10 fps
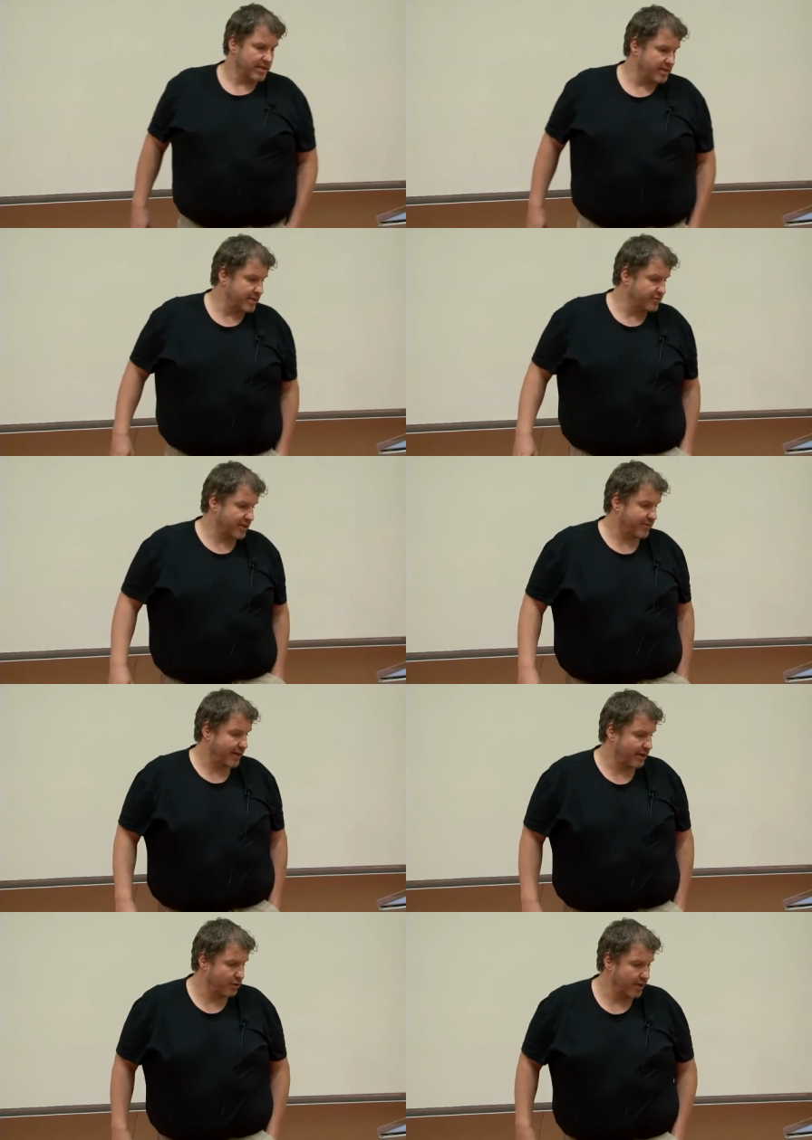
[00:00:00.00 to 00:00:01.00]
Ici vous
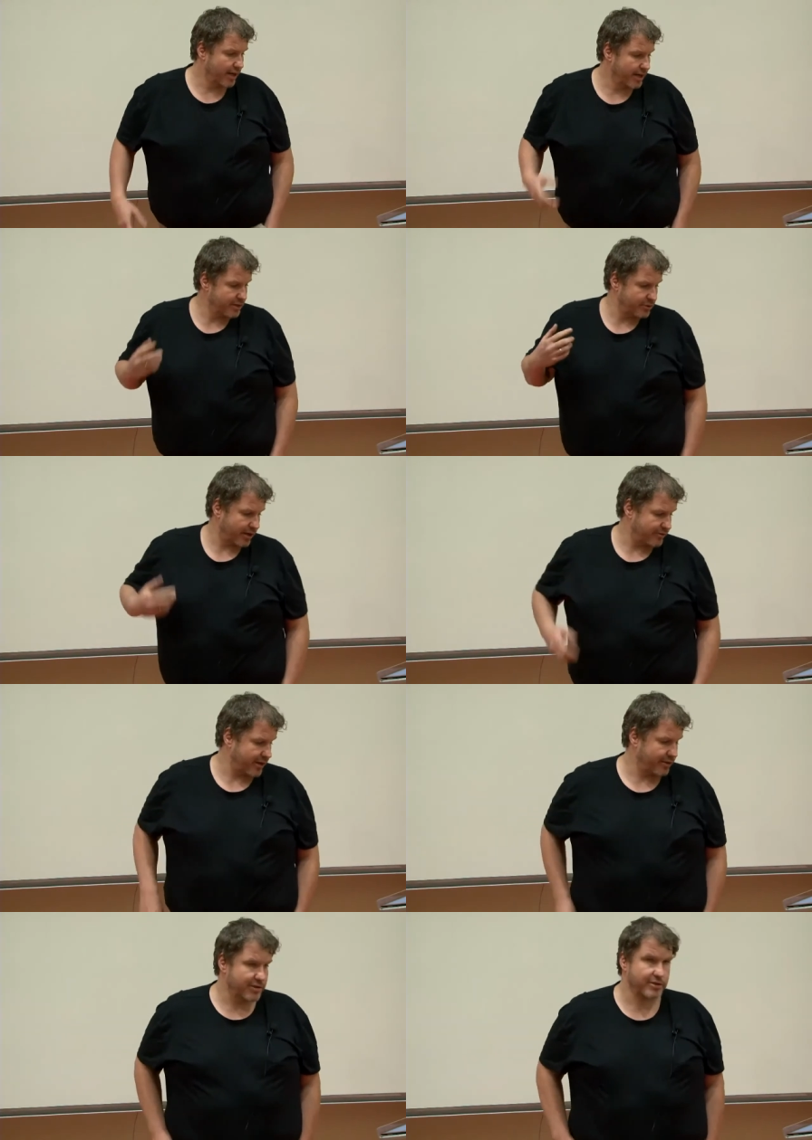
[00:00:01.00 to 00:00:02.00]
avez le lien de
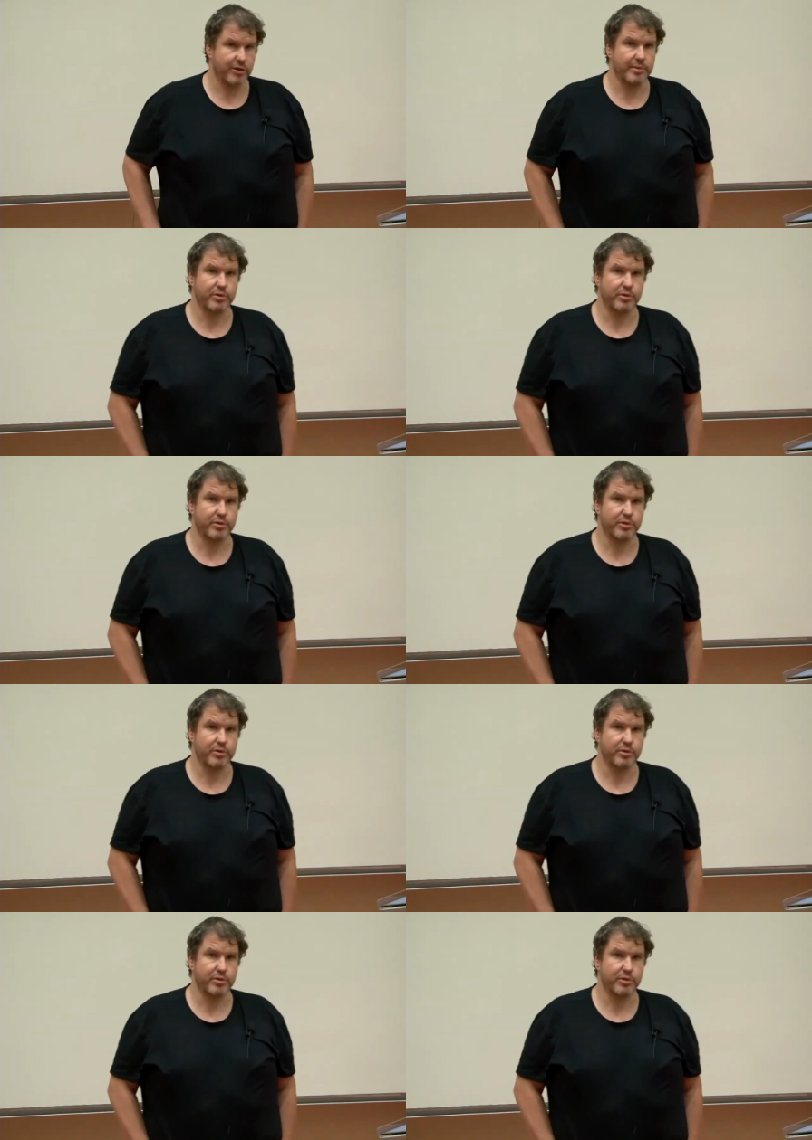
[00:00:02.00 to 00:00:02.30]
référence de